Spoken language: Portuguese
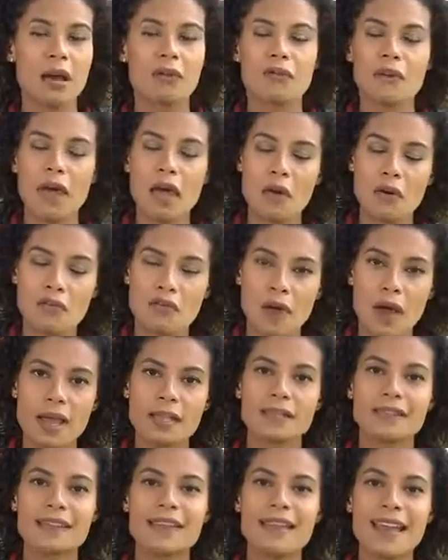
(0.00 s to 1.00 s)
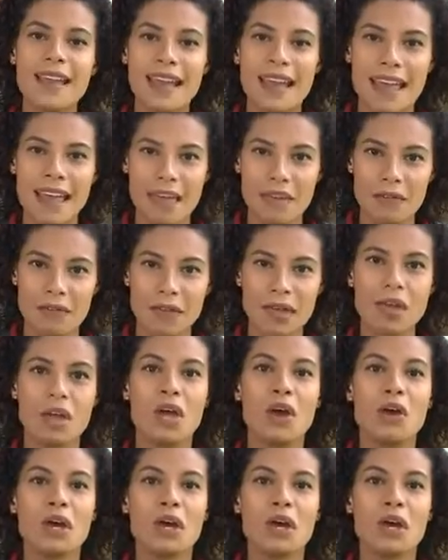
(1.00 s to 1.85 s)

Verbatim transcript: Rafael Vaz e Hever